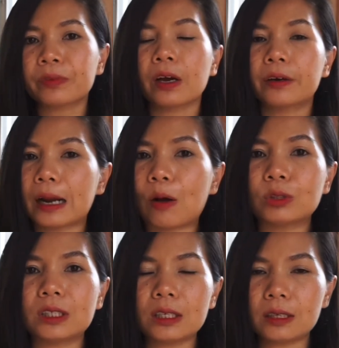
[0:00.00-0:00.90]
เรา
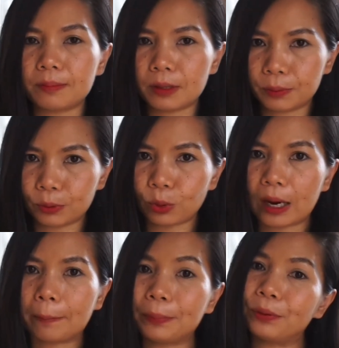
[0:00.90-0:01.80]
ที่มีผิวค
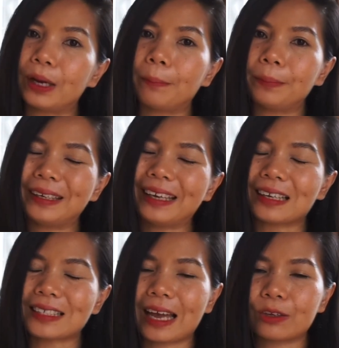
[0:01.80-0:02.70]
ล้ำผิวดำพี่อยาก
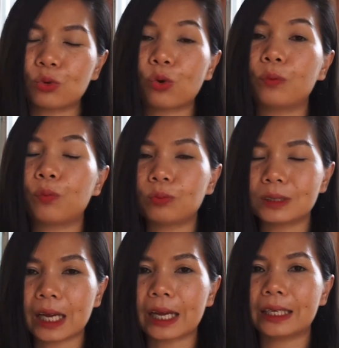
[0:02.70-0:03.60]
จะให้ทุกคนภูมิใจ